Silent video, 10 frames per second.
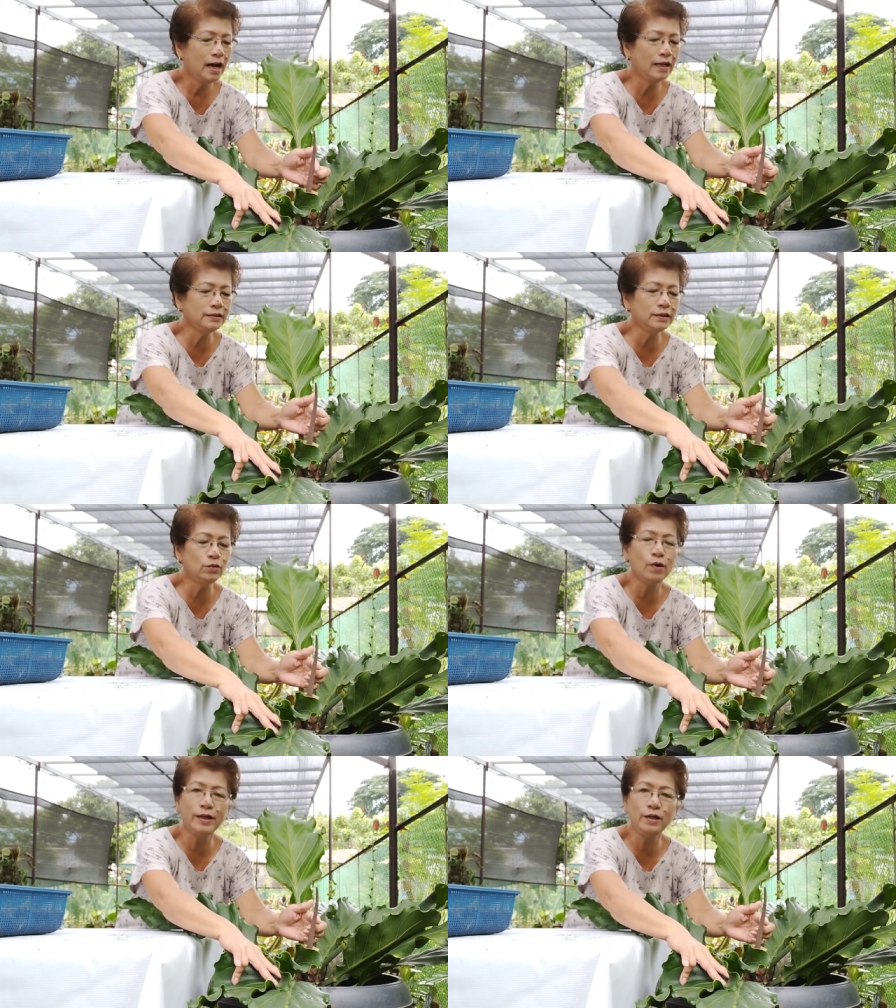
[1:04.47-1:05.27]
at
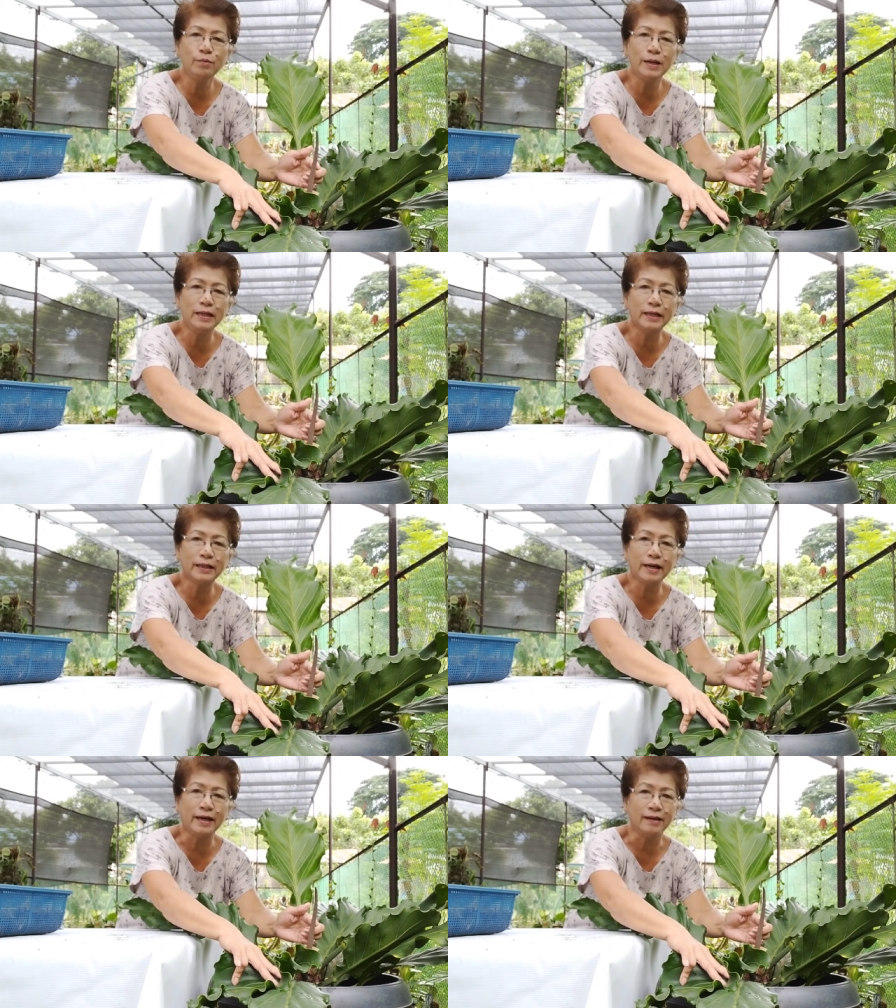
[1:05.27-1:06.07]
ito ay
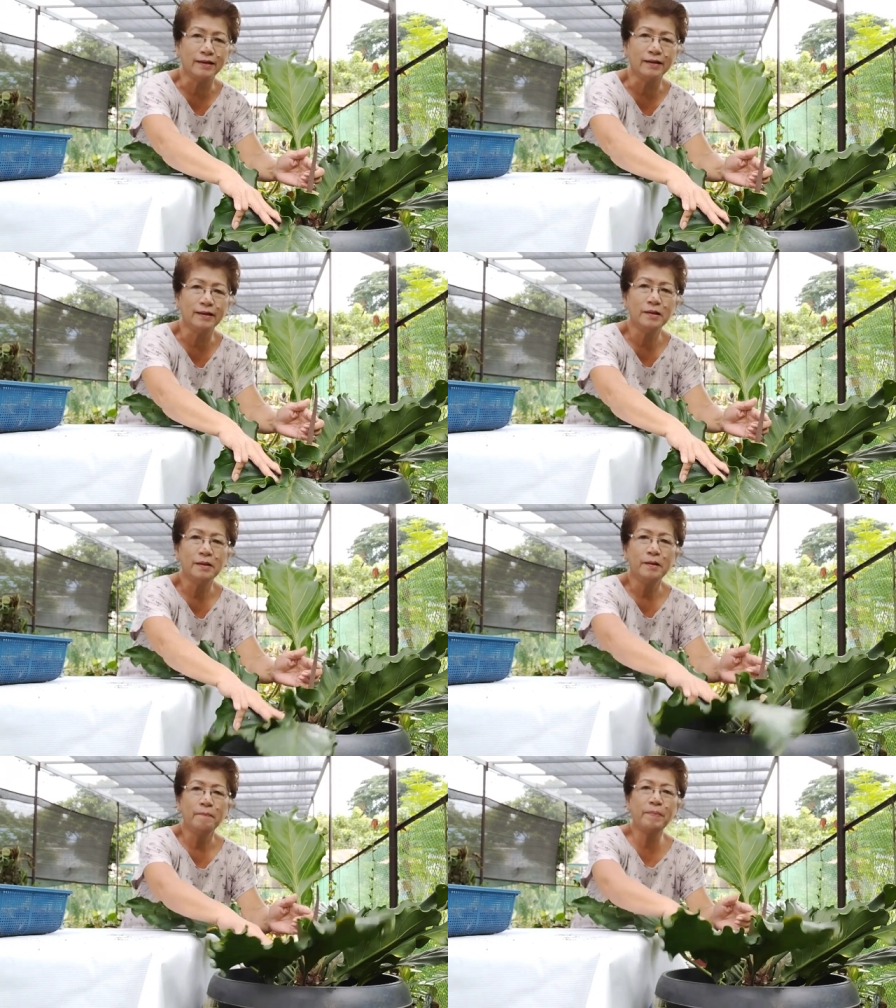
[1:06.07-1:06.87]
lumalaki.
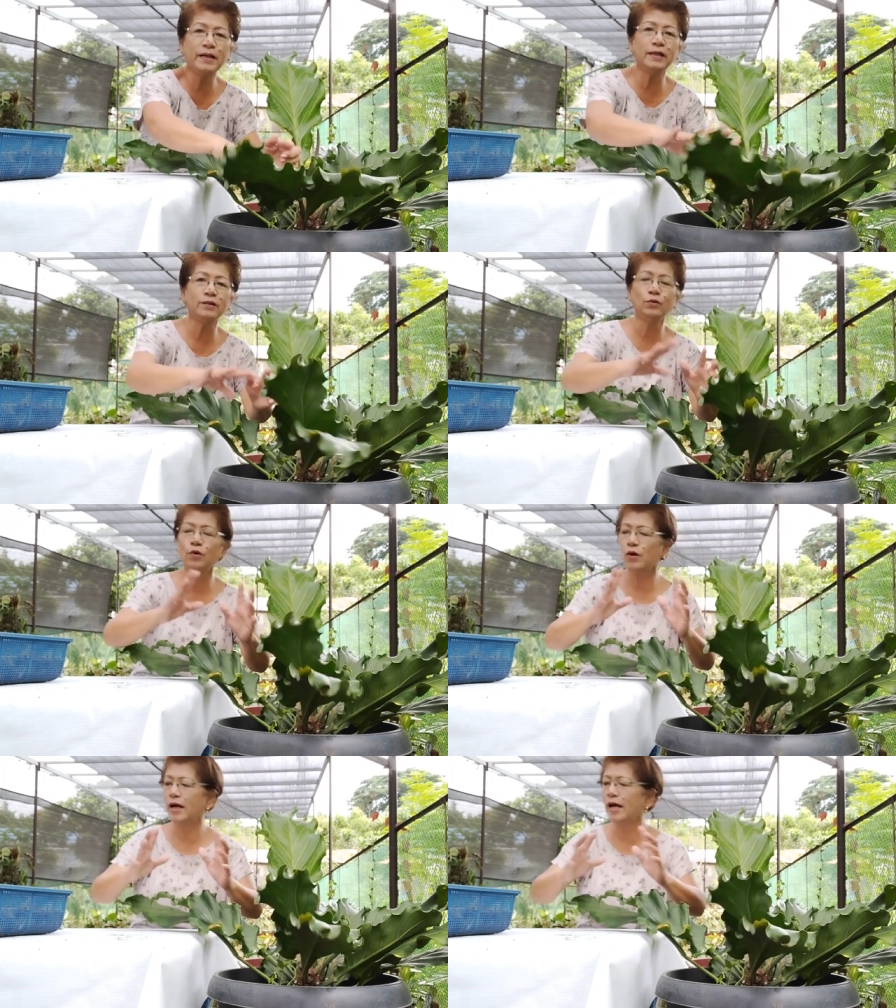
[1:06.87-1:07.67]
Pag
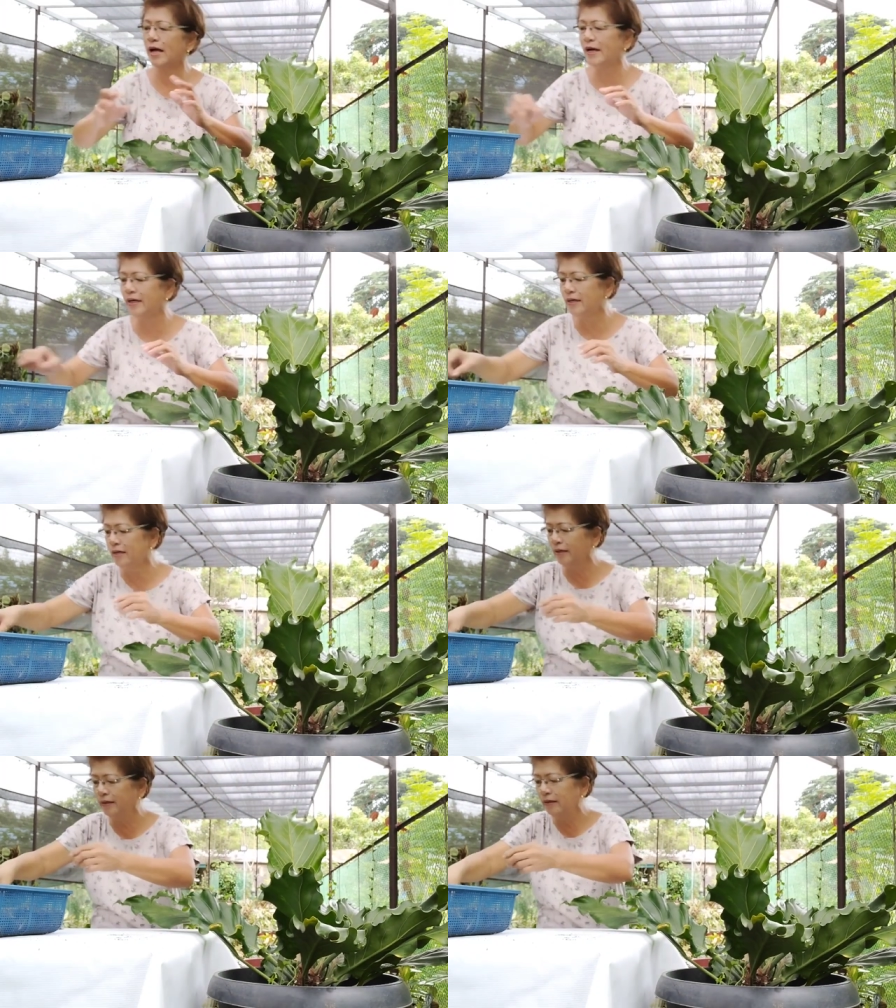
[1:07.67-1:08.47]
ito ay
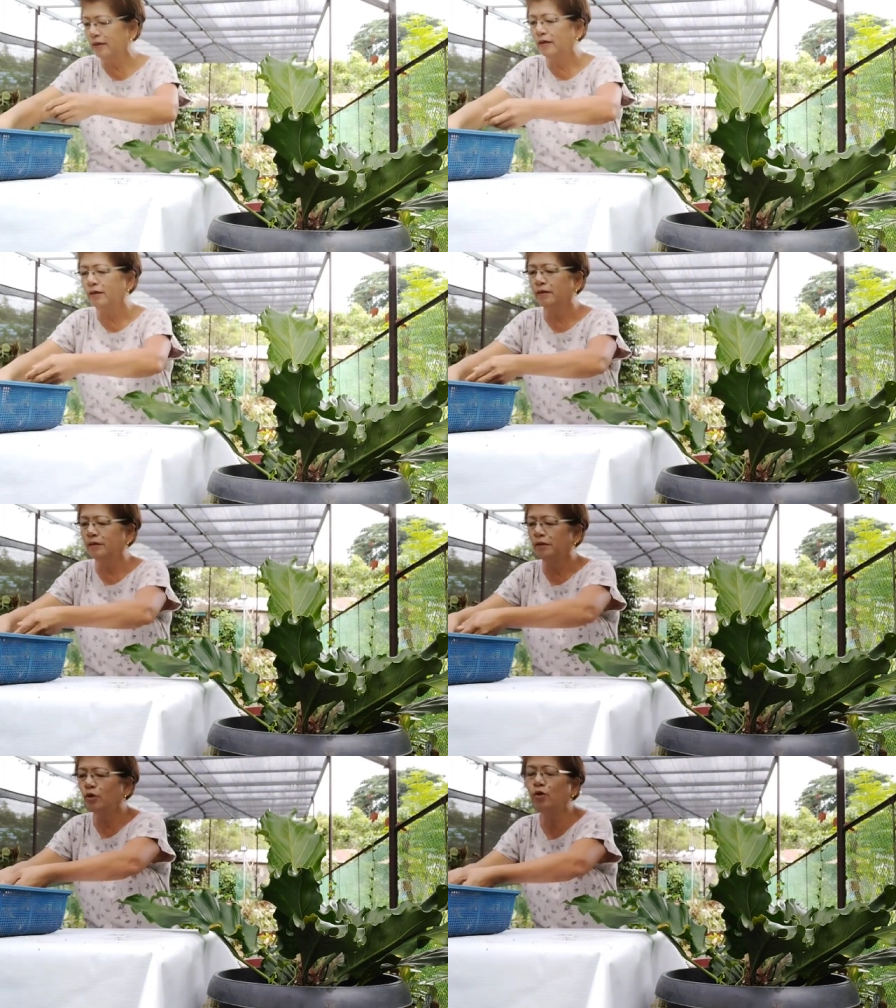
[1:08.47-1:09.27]

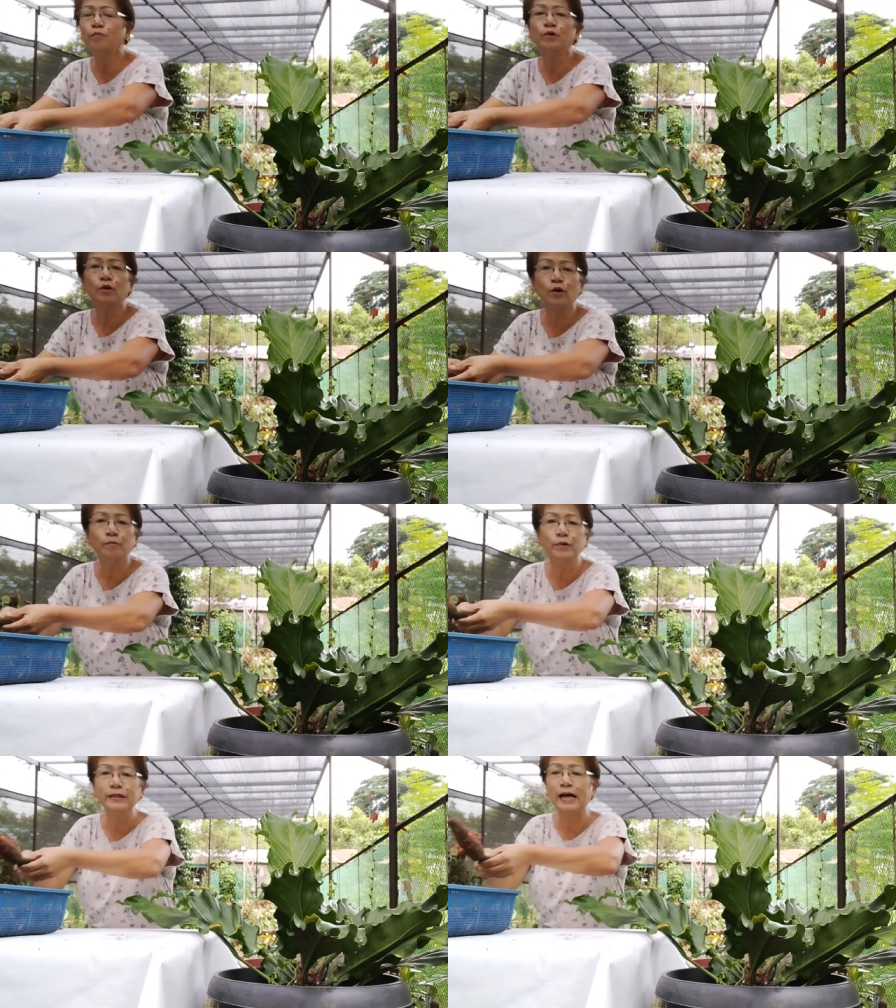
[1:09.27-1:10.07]

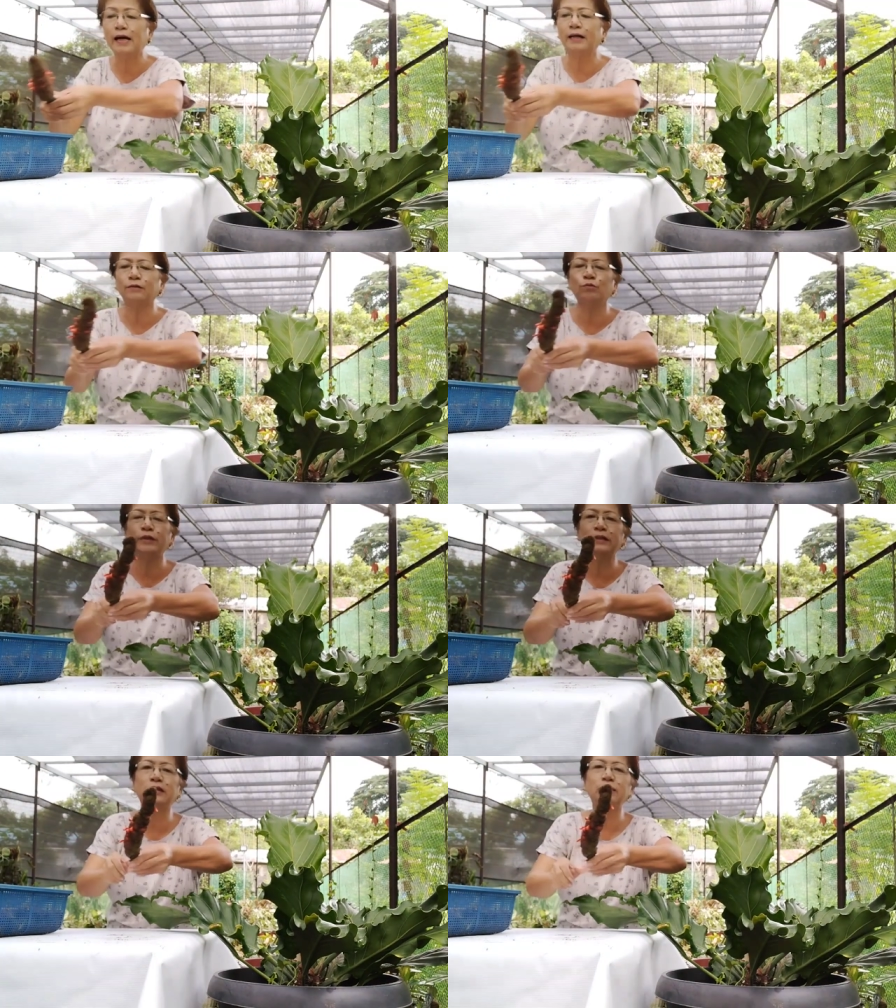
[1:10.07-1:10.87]
lumulobo na,
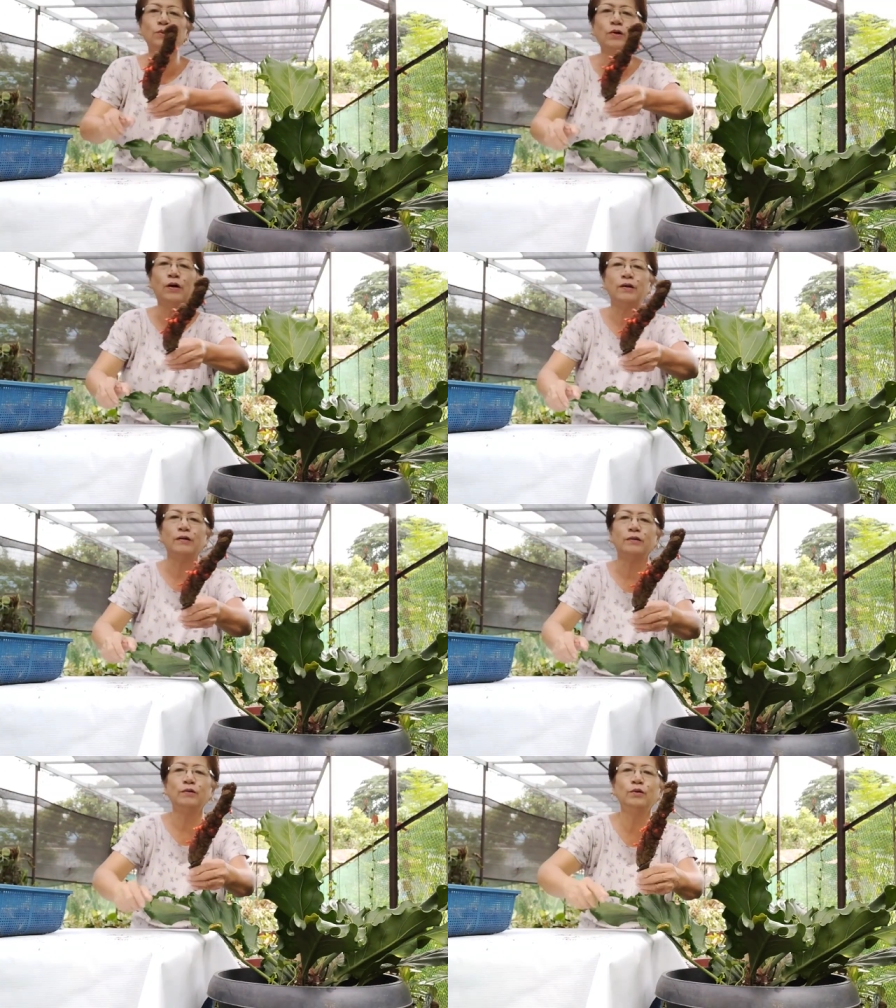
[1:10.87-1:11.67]
katulad dito.
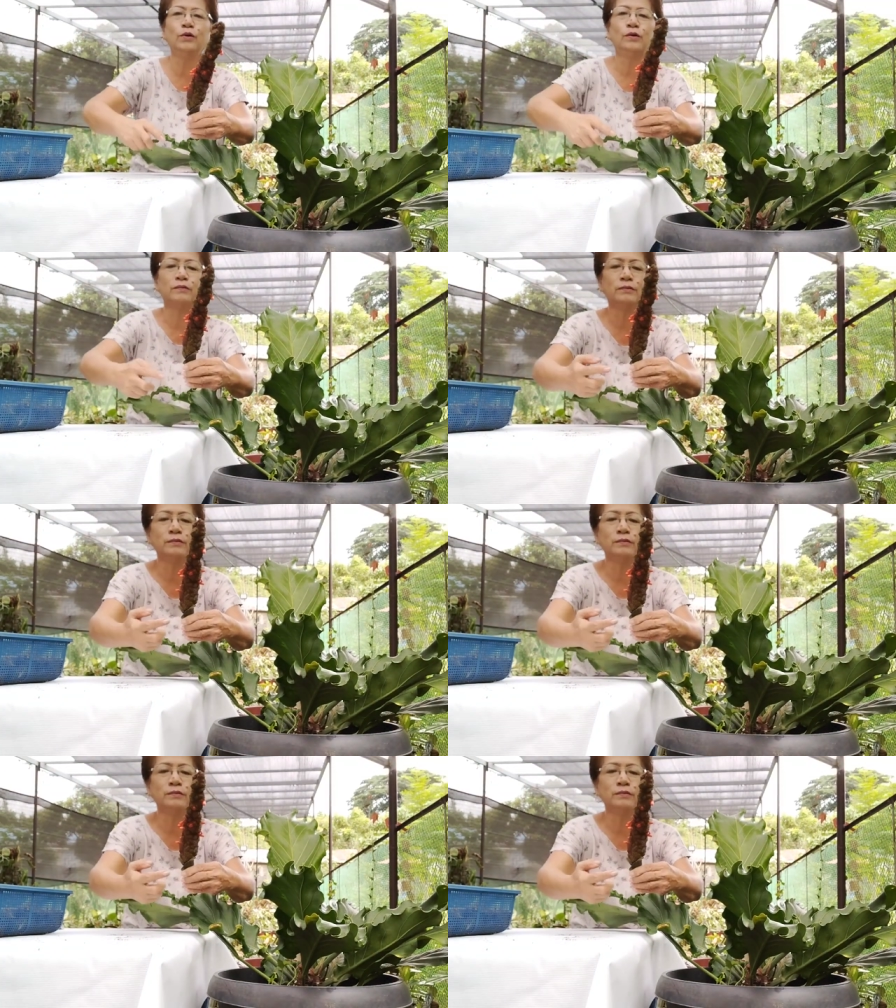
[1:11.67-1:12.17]
Look.